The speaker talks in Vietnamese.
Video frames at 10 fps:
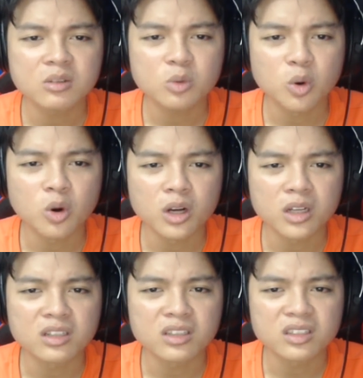rồi
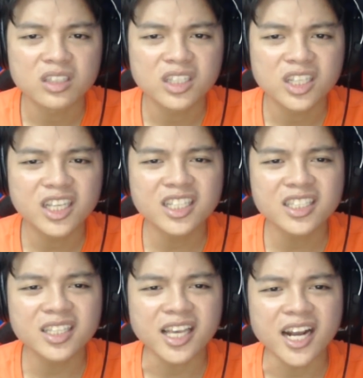y
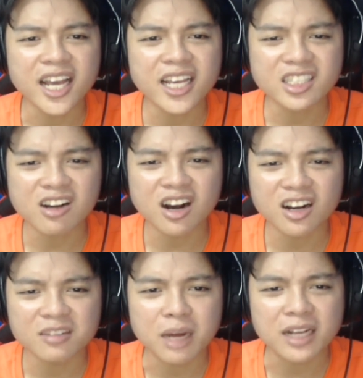ý ở đây
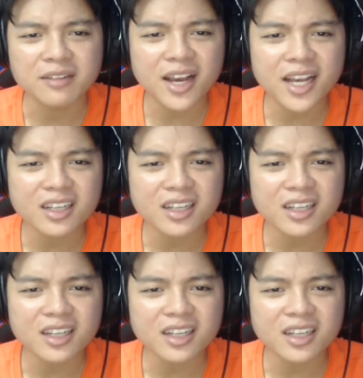giường bẩn vãi